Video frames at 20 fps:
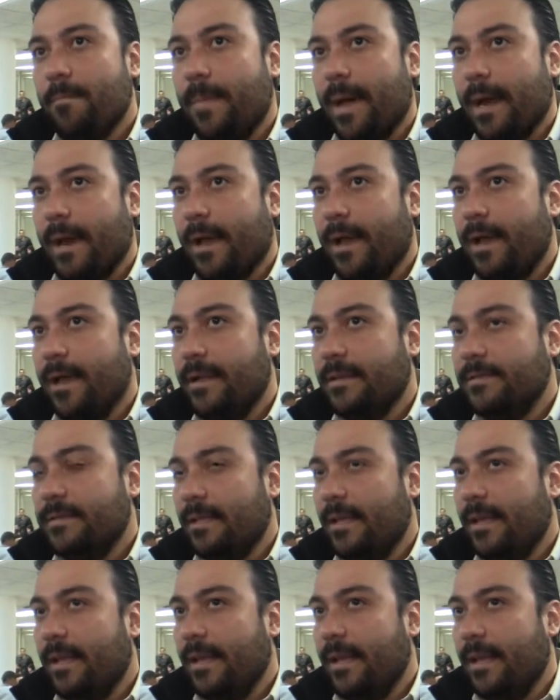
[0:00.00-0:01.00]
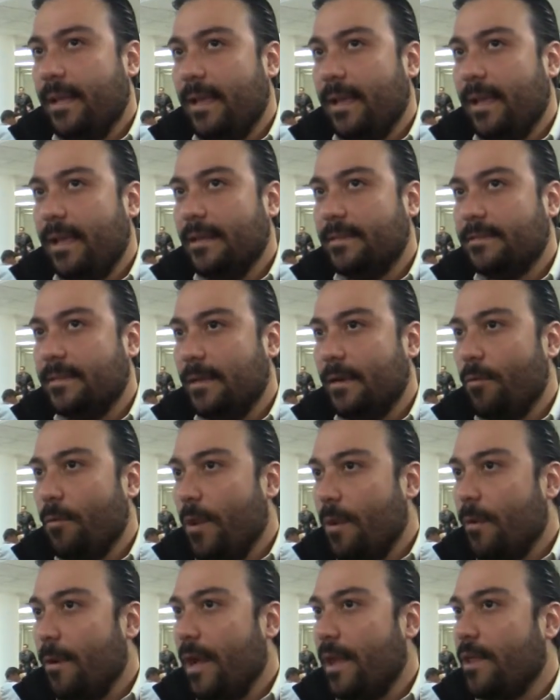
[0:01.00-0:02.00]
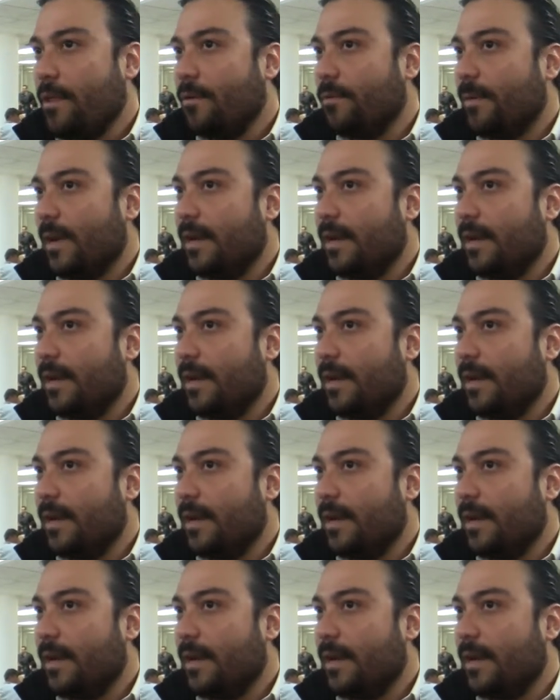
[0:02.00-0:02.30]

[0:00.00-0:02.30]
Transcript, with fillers: para este, este, nuevo año